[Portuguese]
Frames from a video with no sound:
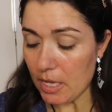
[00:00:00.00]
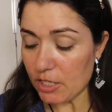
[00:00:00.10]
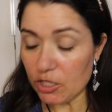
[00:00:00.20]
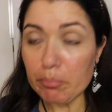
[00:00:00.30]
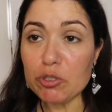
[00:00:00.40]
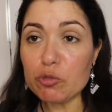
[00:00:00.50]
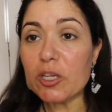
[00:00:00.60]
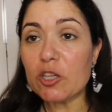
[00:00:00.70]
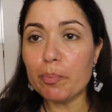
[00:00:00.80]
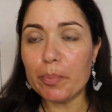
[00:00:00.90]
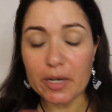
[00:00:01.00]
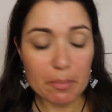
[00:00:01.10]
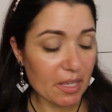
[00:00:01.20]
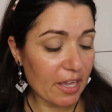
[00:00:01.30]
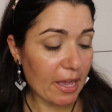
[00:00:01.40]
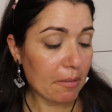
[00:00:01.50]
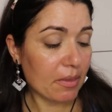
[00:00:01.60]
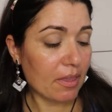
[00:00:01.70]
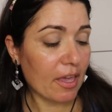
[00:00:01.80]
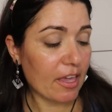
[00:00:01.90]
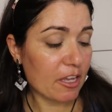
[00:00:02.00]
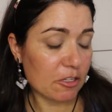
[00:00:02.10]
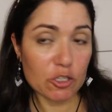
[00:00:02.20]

simplesmente para mim é, que, é,